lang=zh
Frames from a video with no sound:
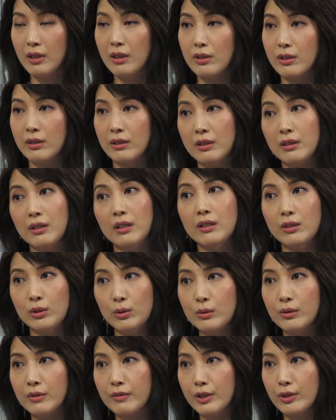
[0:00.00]
二十二
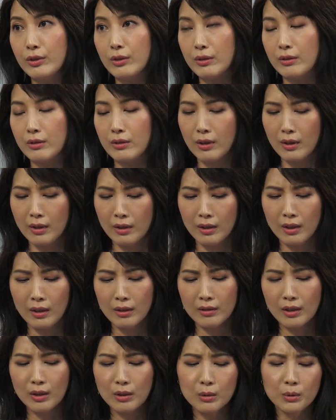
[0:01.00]
十五分钟。
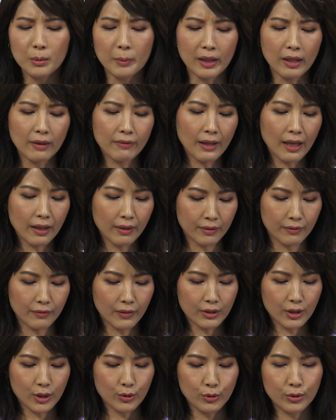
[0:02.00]
然后我把它放
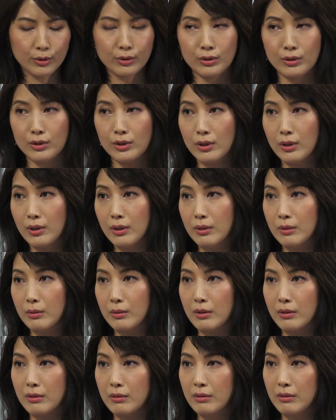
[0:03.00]
放进去了之后，
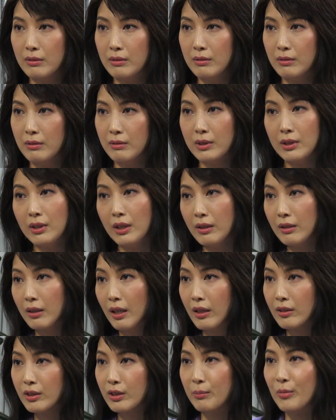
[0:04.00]
我我电影
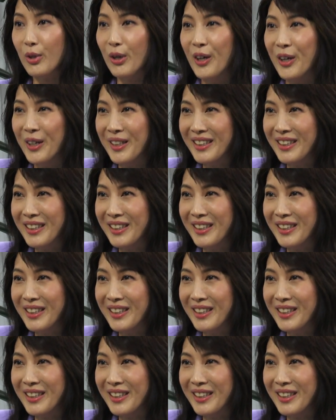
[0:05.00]
看什么？